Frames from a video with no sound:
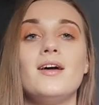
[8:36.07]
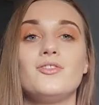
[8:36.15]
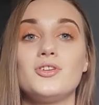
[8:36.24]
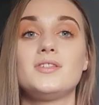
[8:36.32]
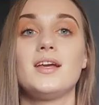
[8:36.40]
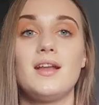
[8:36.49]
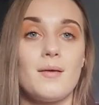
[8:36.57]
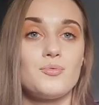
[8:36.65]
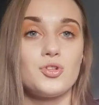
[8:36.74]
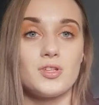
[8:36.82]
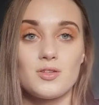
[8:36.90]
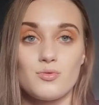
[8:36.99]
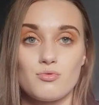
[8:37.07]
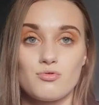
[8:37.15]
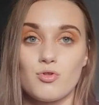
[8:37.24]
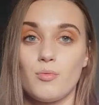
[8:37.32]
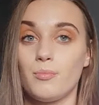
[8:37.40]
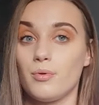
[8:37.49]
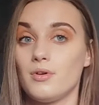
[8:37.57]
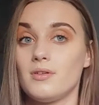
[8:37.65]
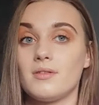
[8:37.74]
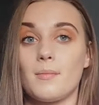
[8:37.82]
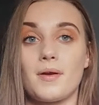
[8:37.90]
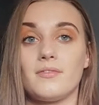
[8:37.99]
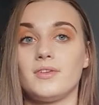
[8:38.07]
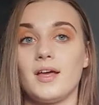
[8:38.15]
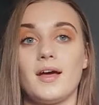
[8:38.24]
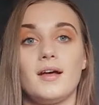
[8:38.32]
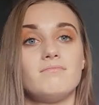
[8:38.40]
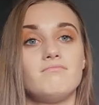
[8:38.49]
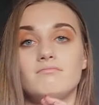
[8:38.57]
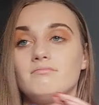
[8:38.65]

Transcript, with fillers: To jest najlepszy ten z różą, bo naprawdę